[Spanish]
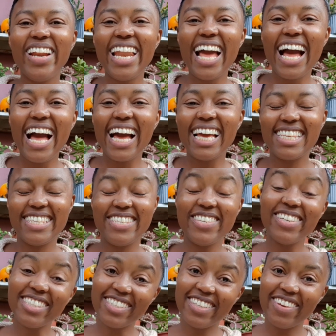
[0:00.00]
Hola,
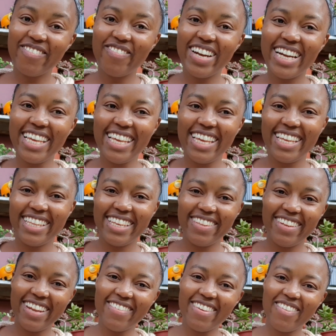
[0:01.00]
yo soy Mari y te
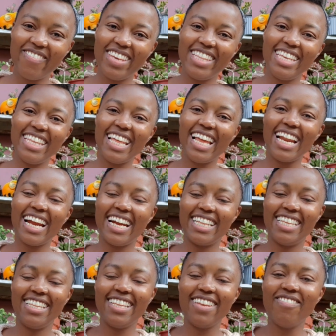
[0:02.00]
doy la bienvenida al
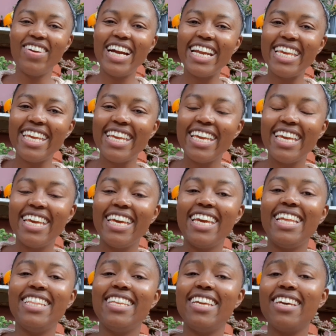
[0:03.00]
Jardín de Mari.
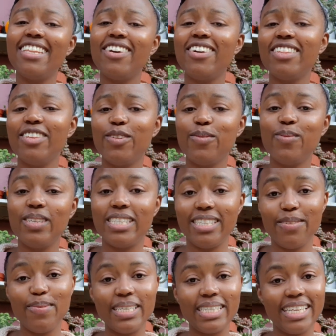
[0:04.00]
El día de hoy te doy
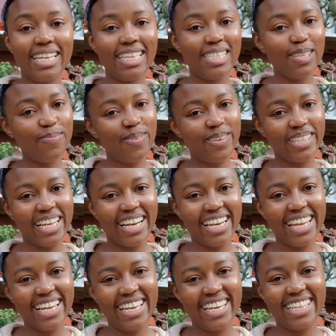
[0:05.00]
muchísimas gracias por
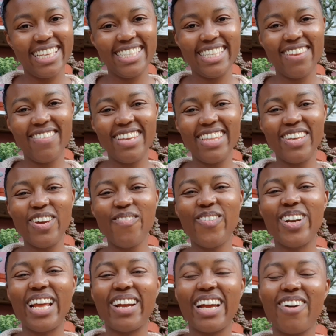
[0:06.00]
darle clic a este video y
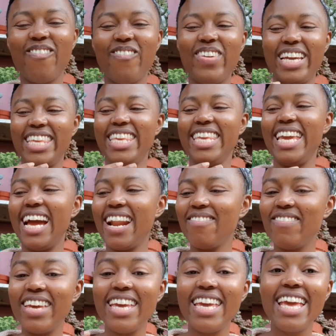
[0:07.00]
por
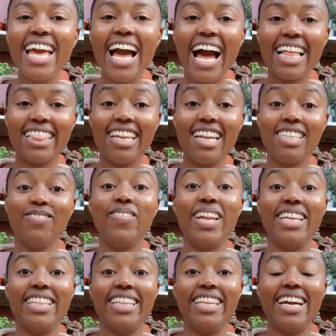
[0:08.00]
acompañarme a
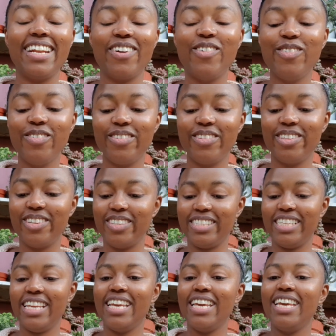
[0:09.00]
trasplantar
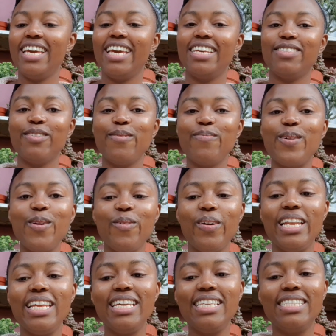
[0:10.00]
juntos. Estoy muy
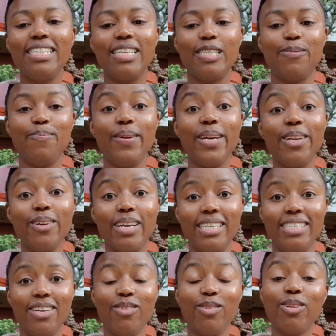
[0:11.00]
feliz y te espero
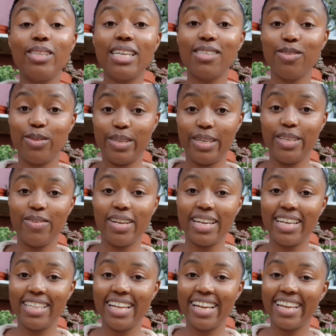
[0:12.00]
que si aún no te has suscrito al
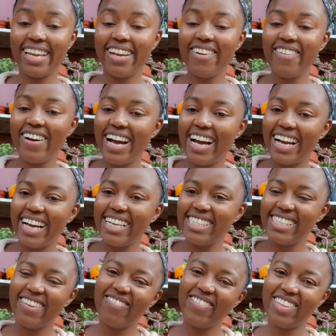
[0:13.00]
canal que lo
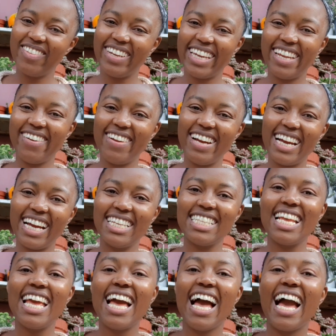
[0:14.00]
hagas, te invito a que lo hagas,
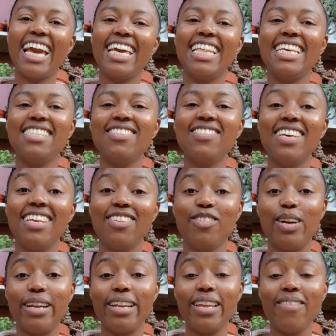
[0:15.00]
a que dejes tu
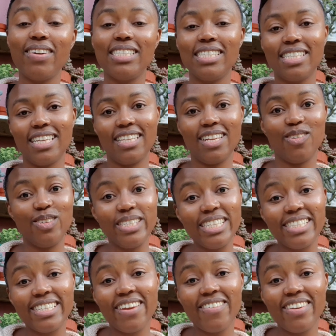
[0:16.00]
dedito arriba si es que te gusta
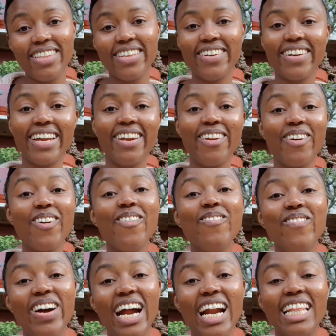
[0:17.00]
este video, que lo
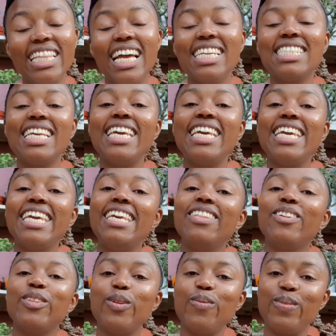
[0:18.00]
compartas y
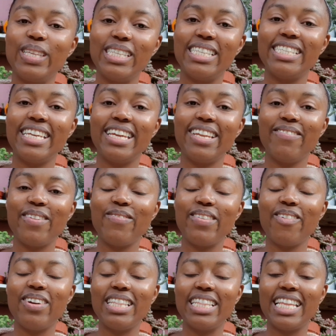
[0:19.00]
no te olvides de seguirme en mi
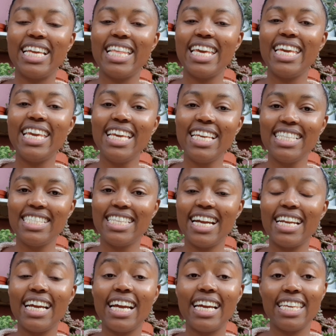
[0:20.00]
cuenta de
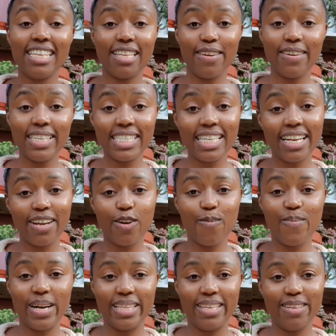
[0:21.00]
Instagram. Allí también estaré
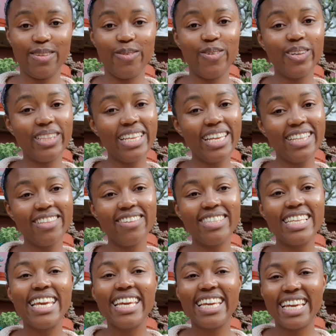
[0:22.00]
compartiendo
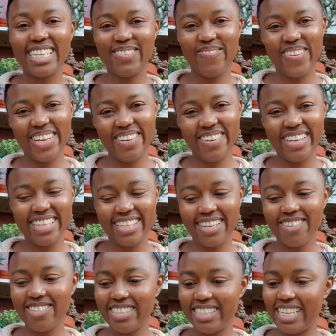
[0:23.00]
fotitos que espero que
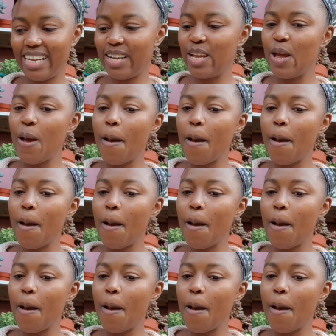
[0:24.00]
te gusten.